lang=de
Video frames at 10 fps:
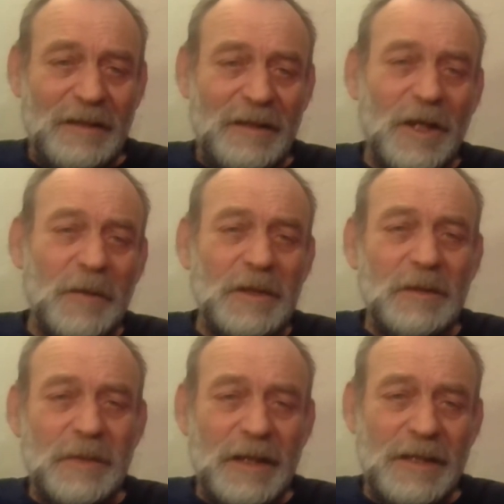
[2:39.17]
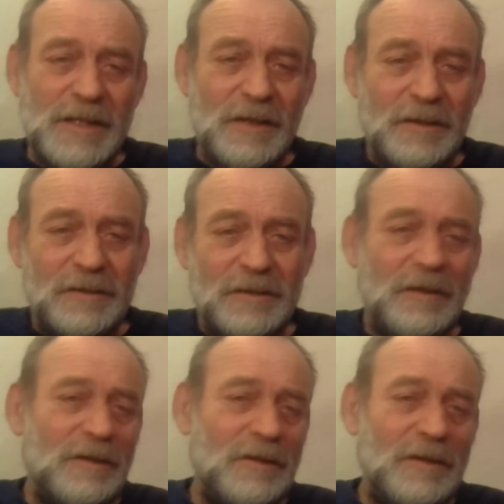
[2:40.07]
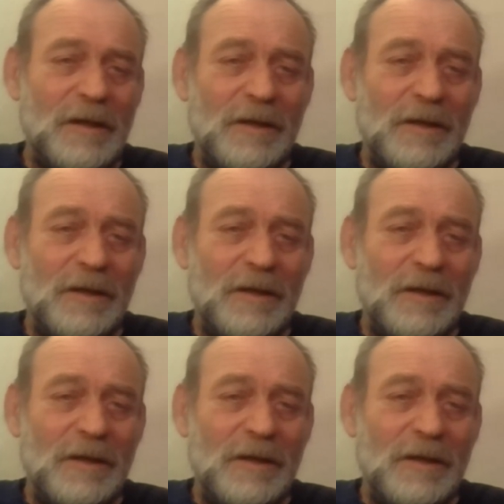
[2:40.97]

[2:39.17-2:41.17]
Ich habe dabei gesagt, äh, ja,